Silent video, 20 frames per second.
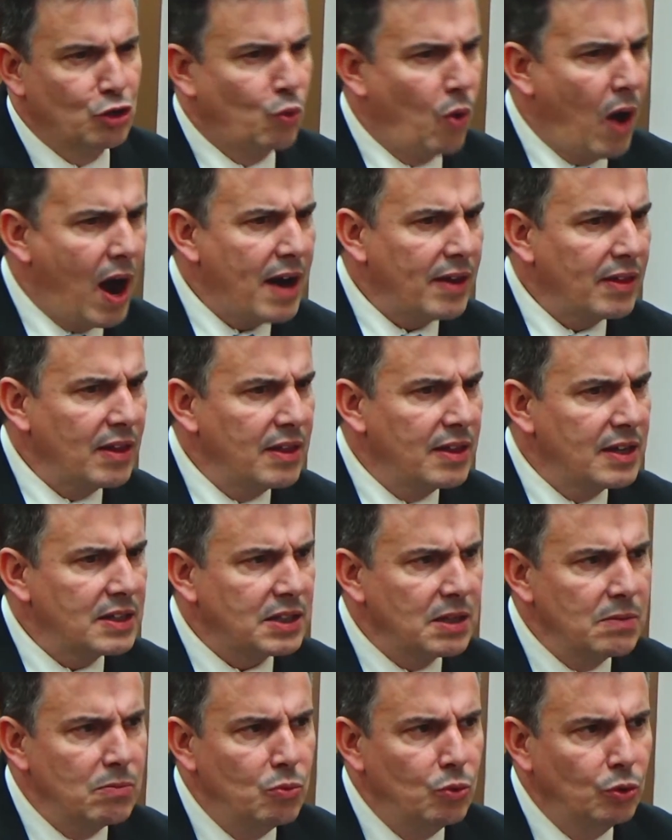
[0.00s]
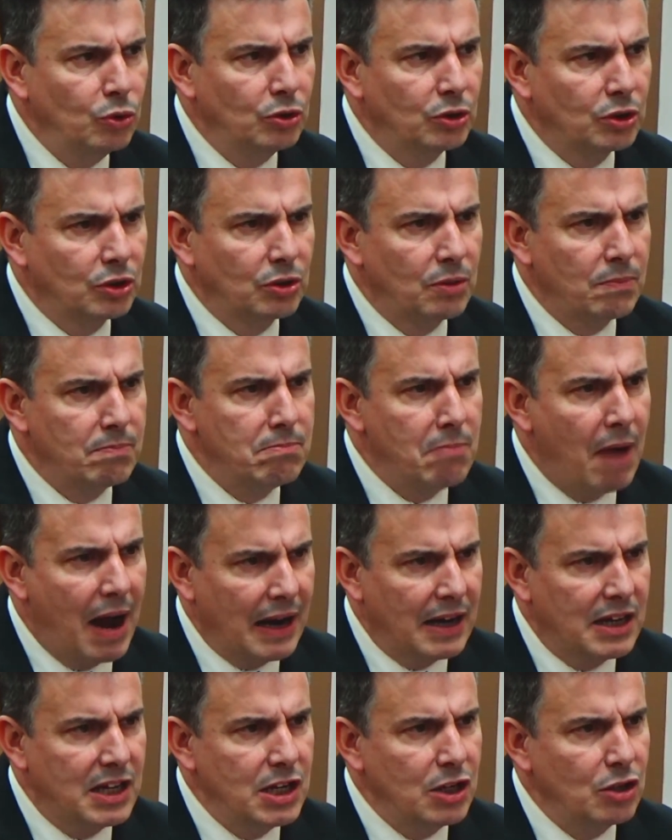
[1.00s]
que nos guarde de ese mundo
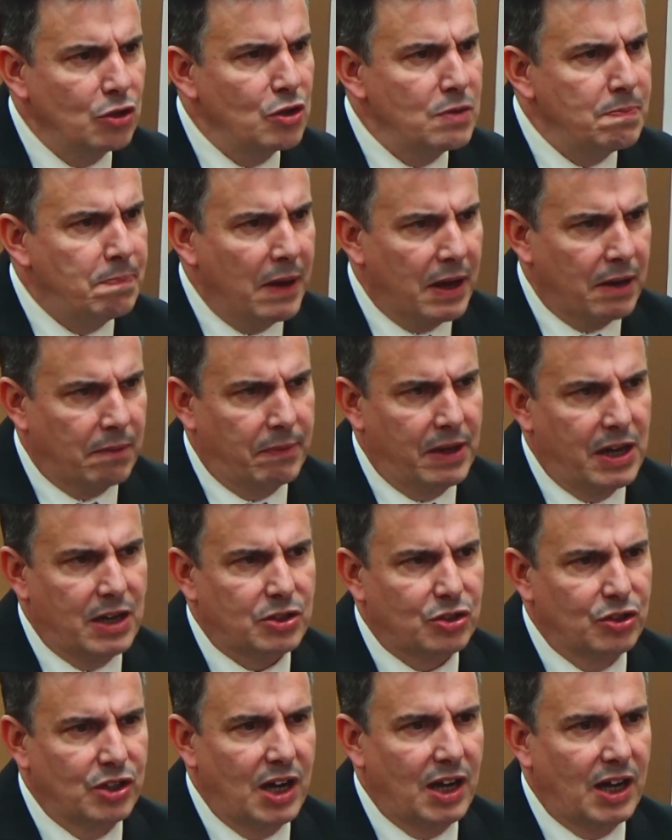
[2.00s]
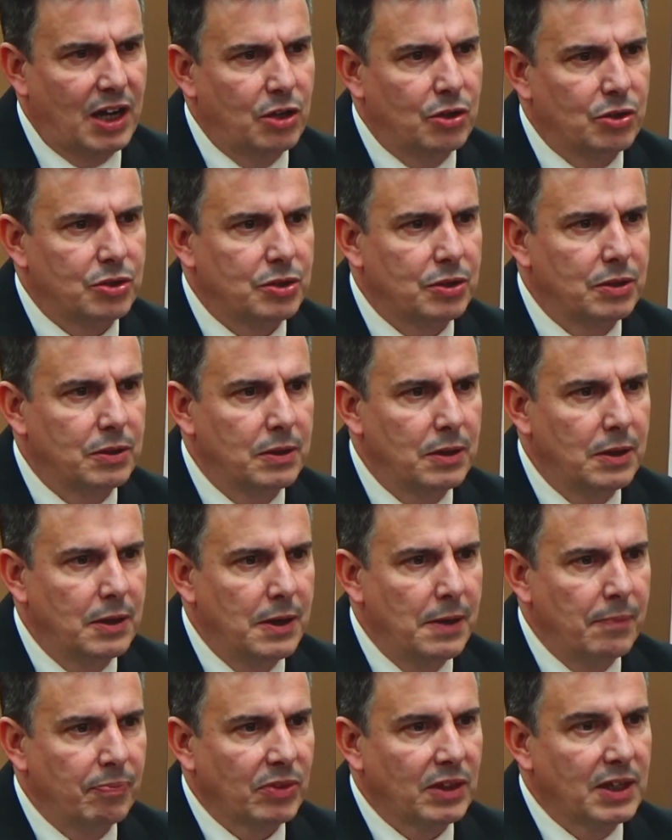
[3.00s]
maligno y perverso y engañoso.
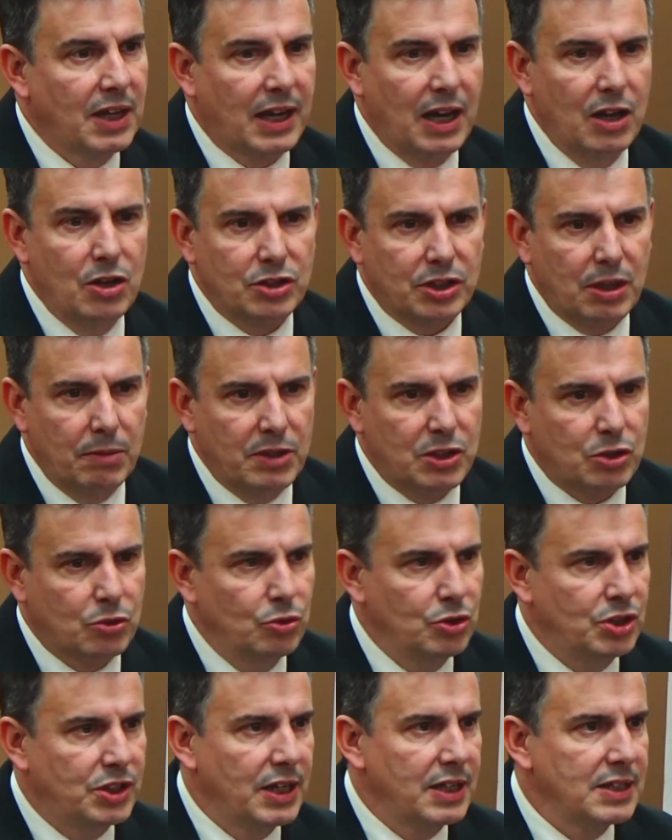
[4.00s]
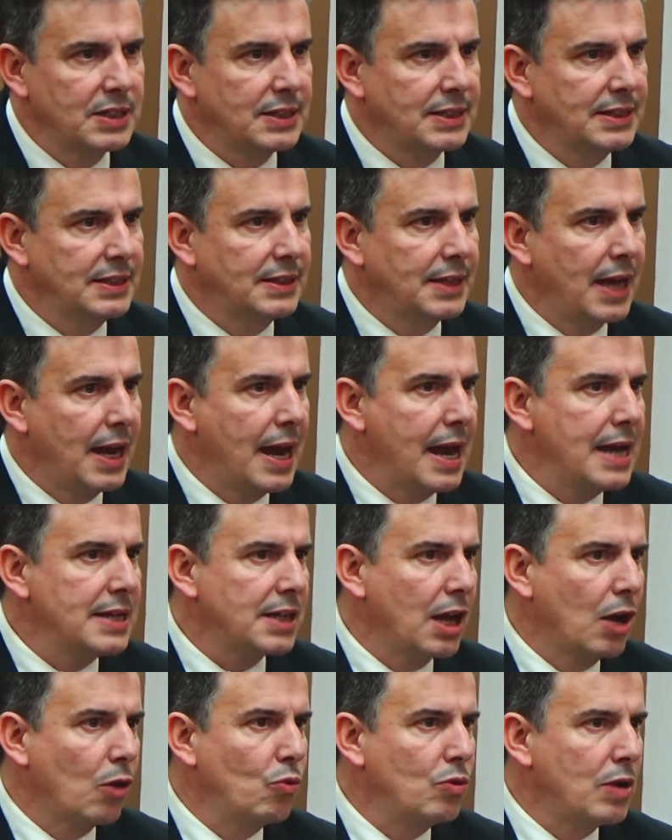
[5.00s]
Y aquellos que me escuchan, si
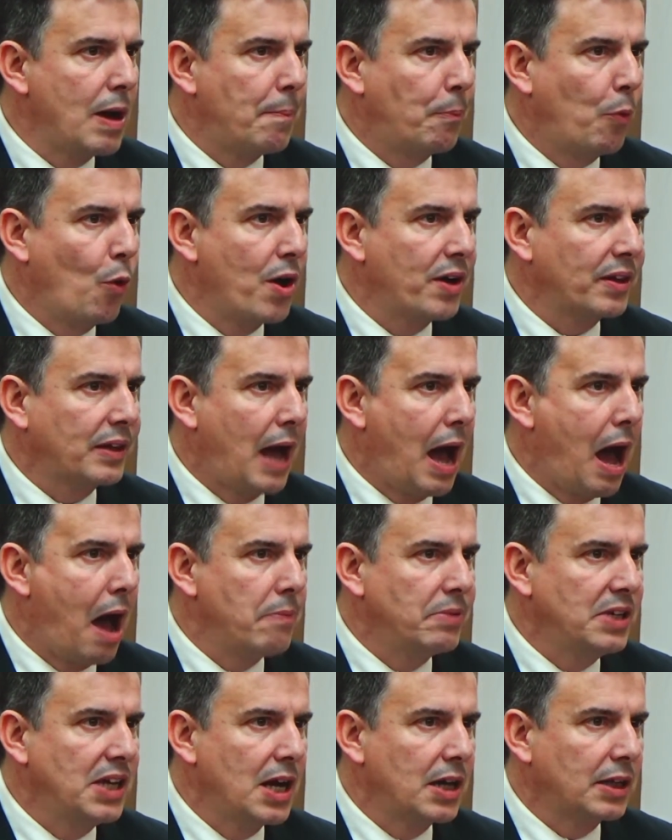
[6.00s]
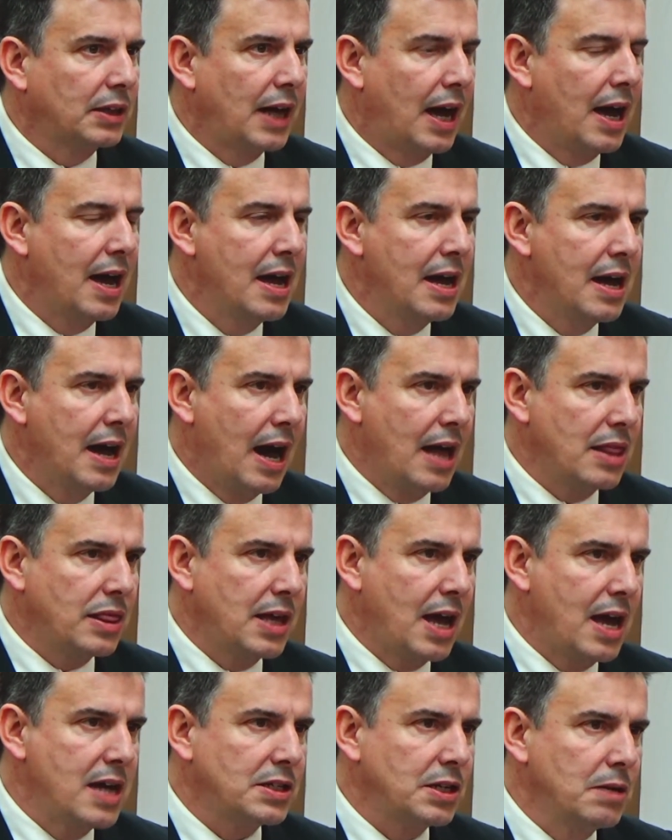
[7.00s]
tenéis alguna puerta abierta
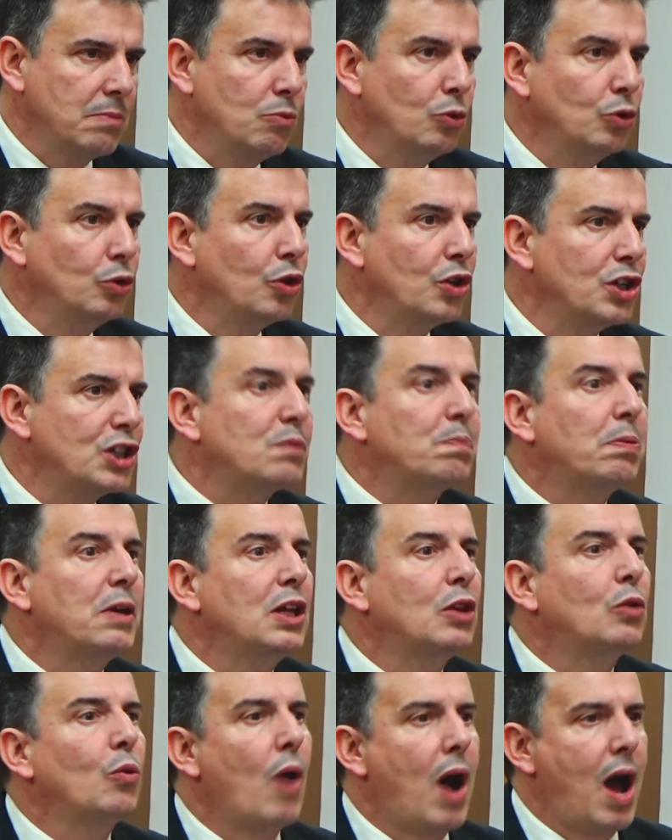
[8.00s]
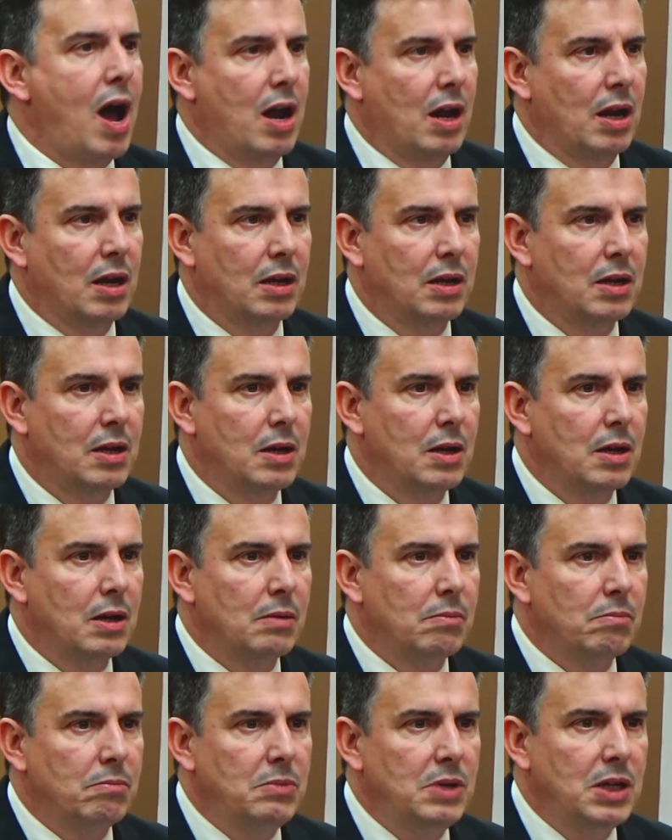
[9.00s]
hacia ese mundo espiritual,
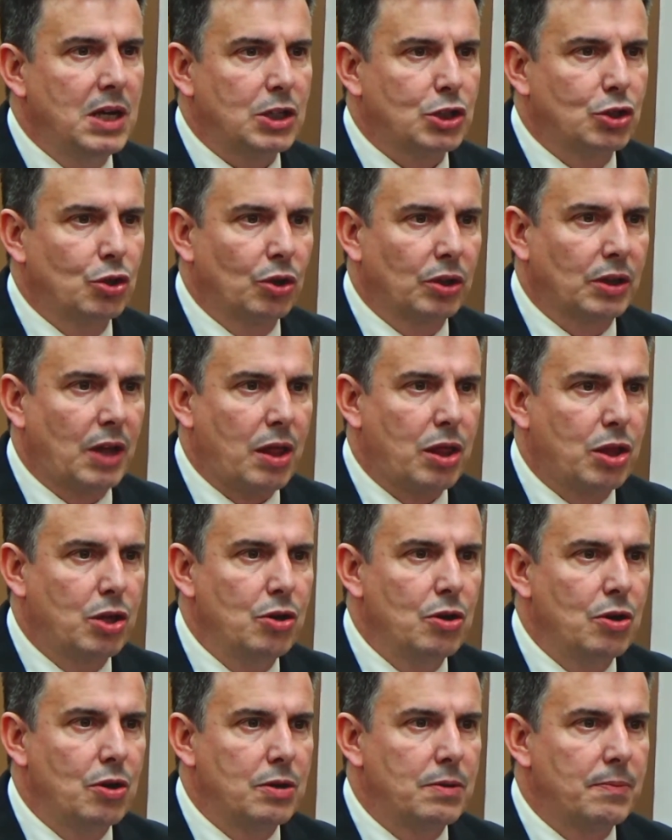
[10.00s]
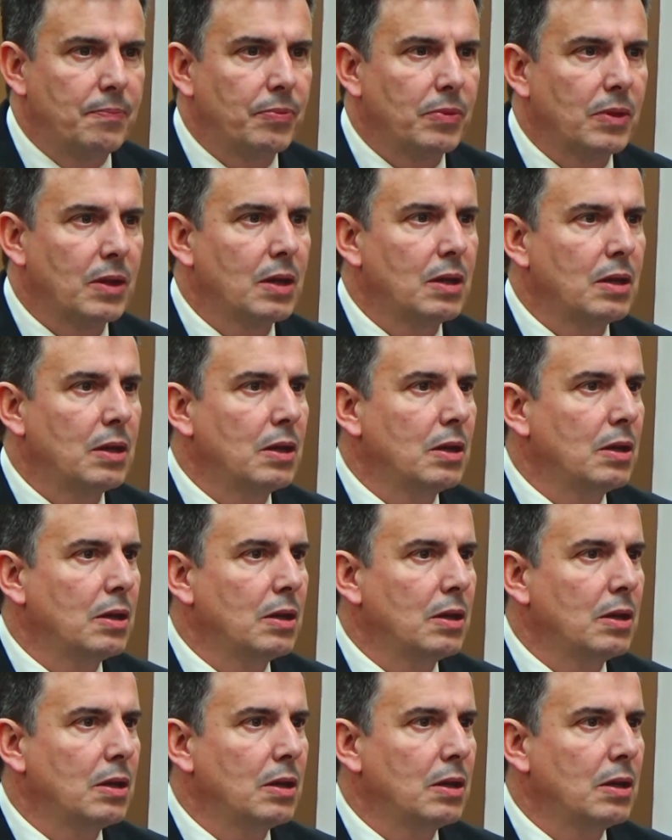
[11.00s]
mi exhortación,